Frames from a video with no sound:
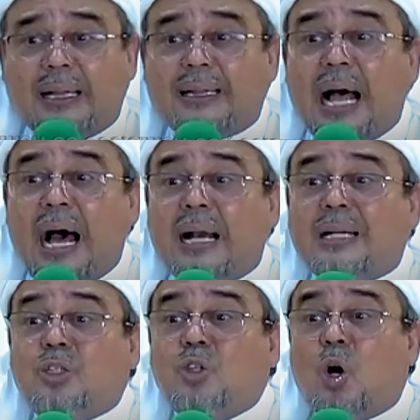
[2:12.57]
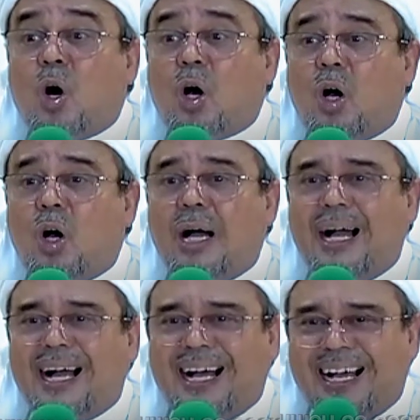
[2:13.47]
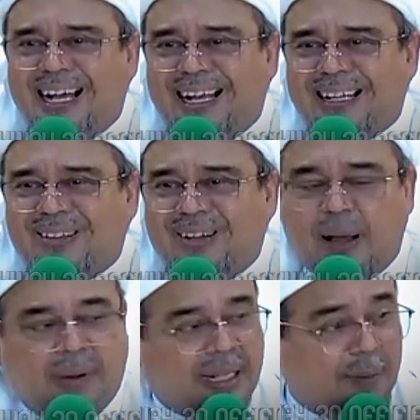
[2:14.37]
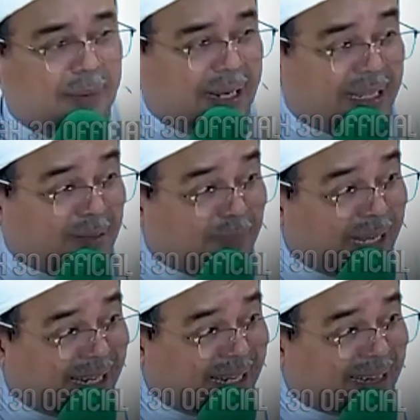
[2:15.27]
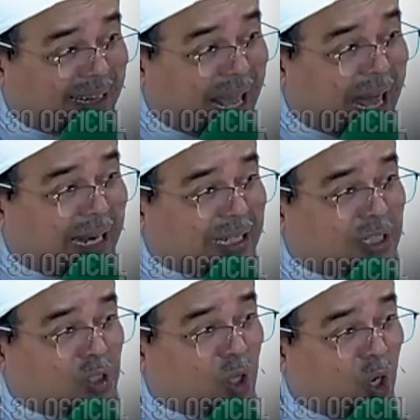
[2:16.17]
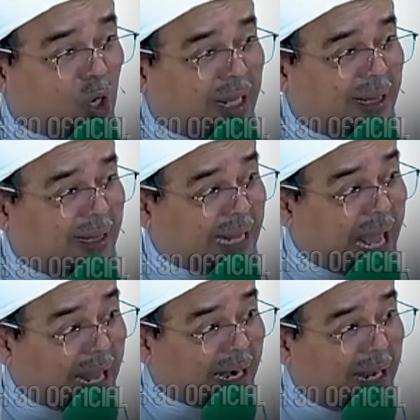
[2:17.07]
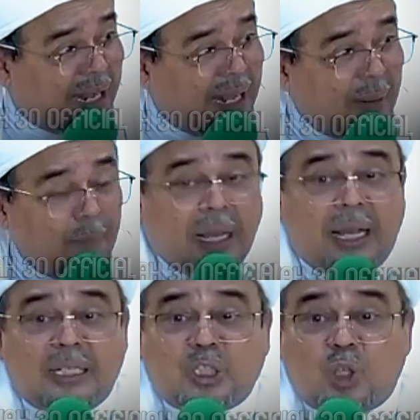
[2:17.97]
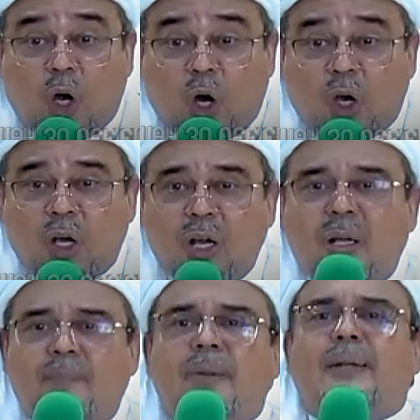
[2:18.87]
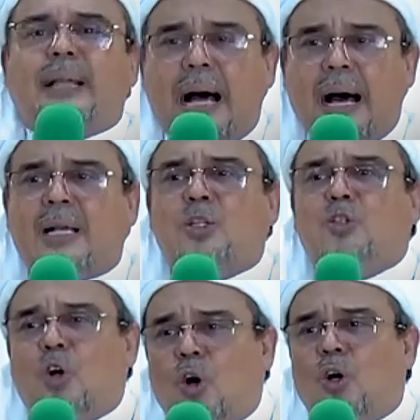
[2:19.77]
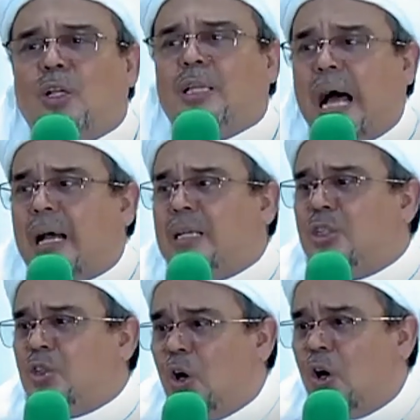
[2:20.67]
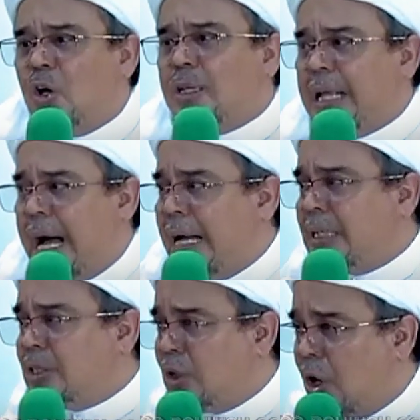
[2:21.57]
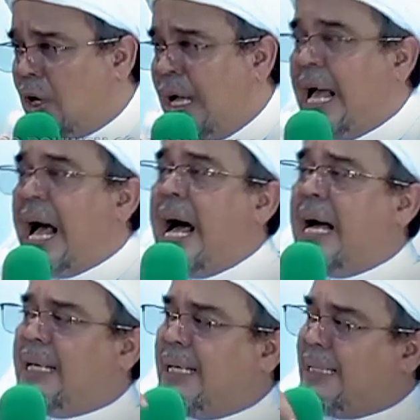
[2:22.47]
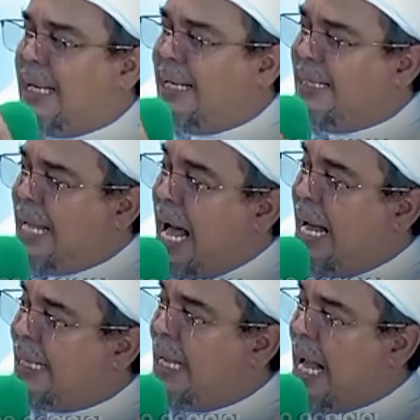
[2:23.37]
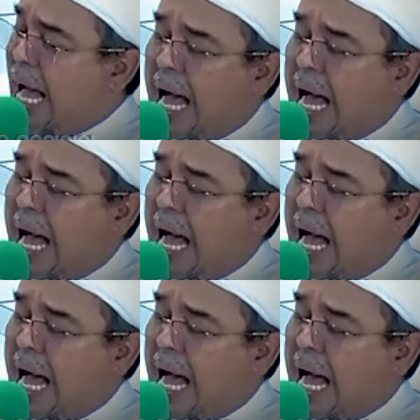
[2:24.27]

tarsok. Nah, itu namanya manajemen tarsok. Ntar besok tarsok, tarsok, tarsok. Akhirnya di hari H